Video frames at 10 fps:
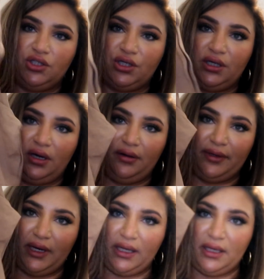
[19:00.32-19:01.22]
Açık
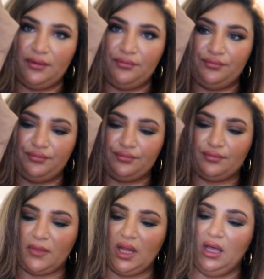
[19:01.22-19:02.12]
kahverengi.
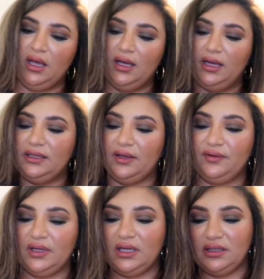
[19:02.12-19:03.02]

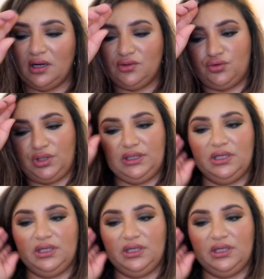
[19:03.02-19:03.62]
Defne'nin daha çok